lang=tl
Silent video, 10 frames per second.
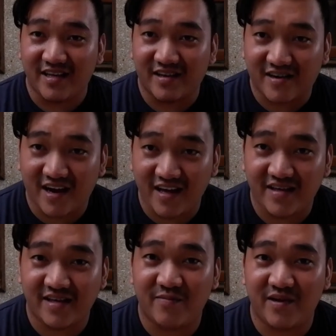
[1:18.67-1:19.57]
this
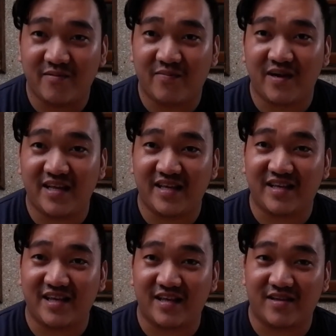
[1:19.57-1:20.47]
crisis, my dear brothers
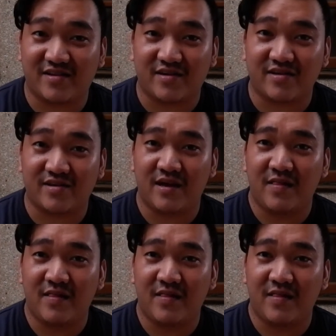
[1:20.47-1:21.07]
and sisters,